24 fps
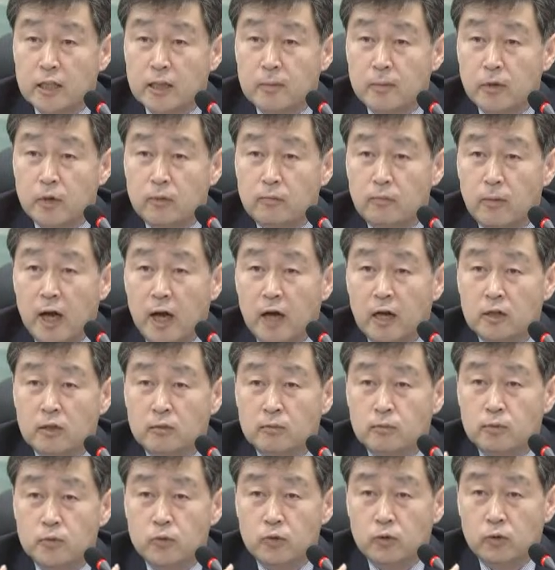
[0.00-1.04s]
되면
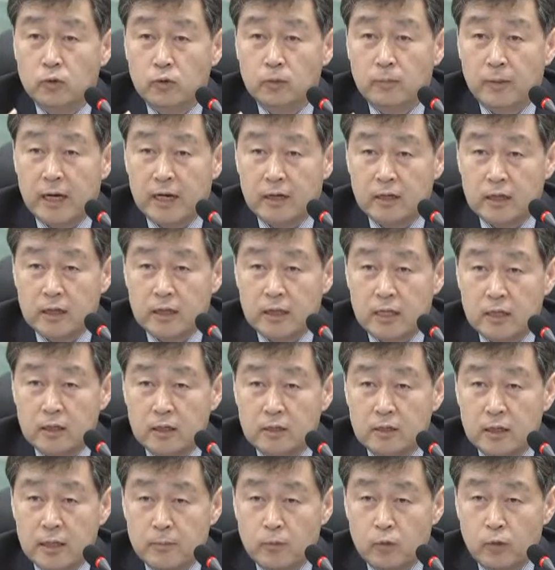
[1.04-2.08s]
많은 비용을 받게 되,
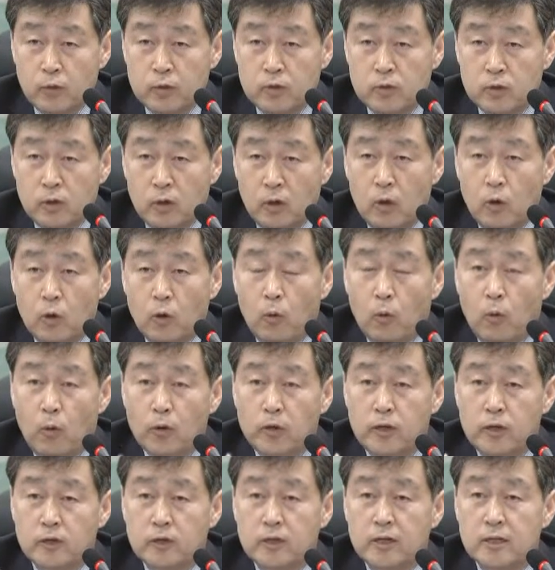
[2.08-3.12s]
됨으로써
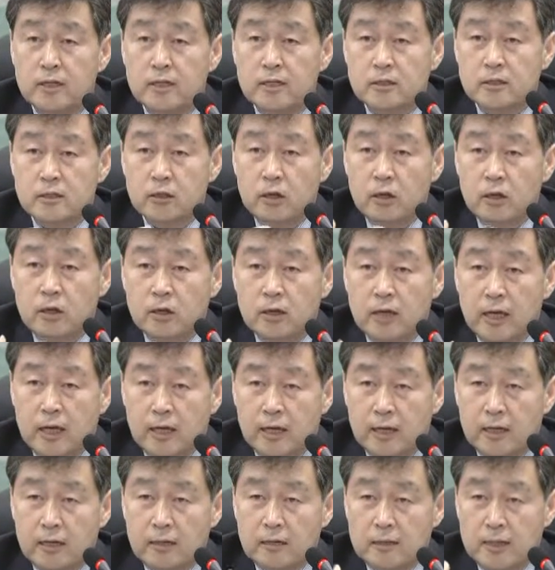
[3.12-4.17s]
오히려 그에 대해서
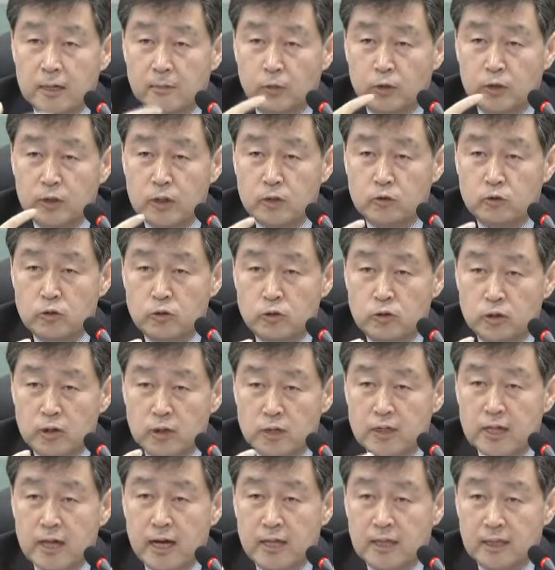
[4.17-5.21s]
약간 잘못될 수 있는
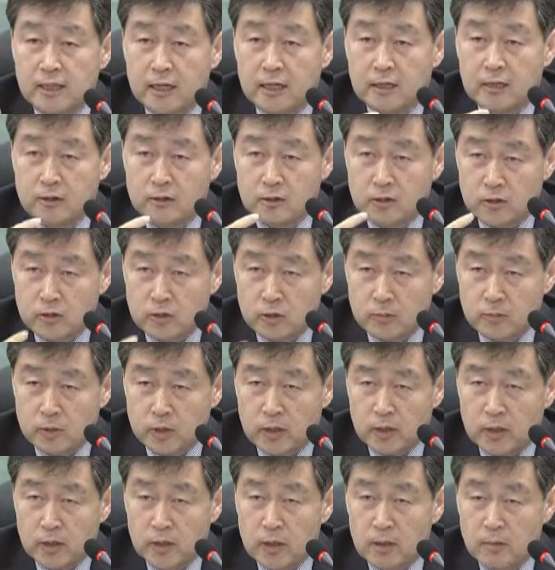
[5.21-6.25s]
여지가 있다는 그런
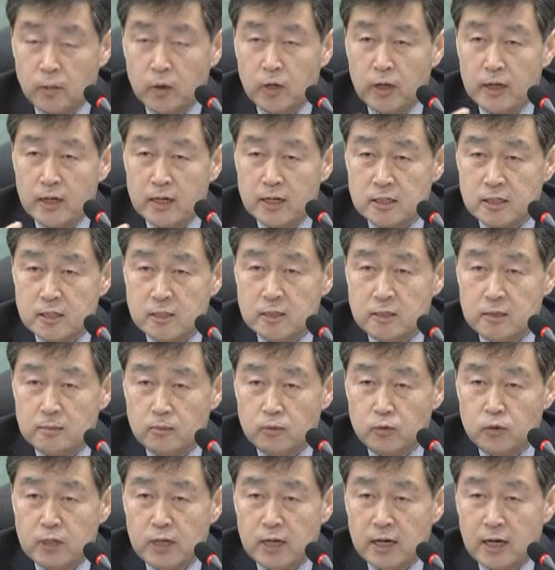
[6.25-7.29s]
측면 뭐 여러 가지
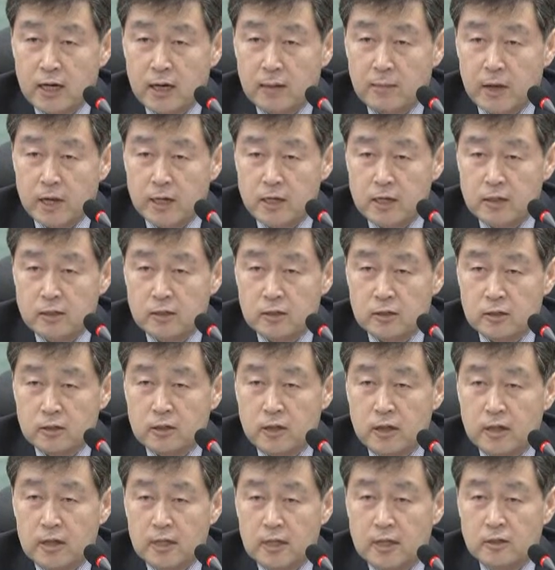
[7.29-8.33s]
문제가 많이 있어서
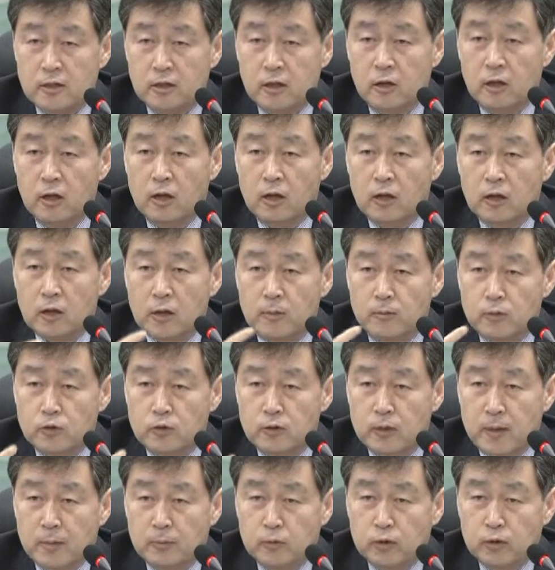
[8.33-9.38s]
그에 대해서
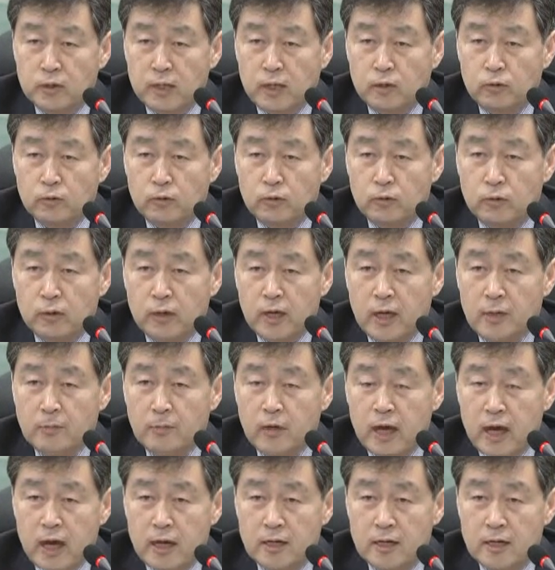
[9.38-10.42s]
금융감독 당국의
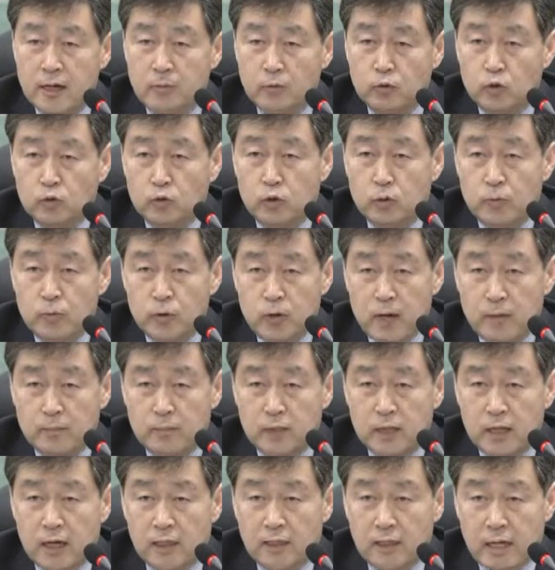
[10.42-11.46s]
뭐 관리 감독도
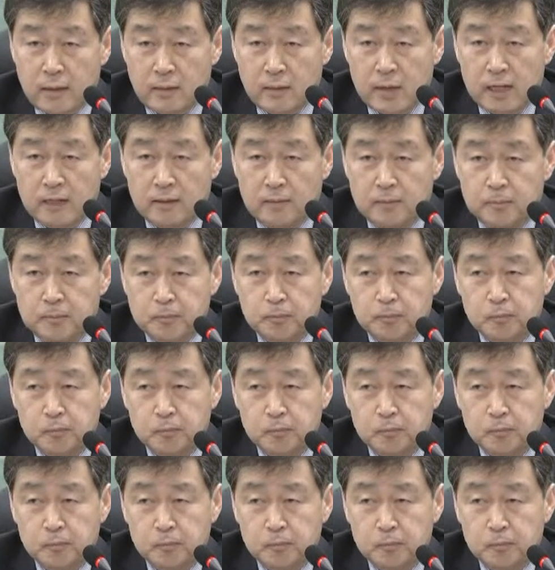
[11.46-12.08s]
필요합니다. 다만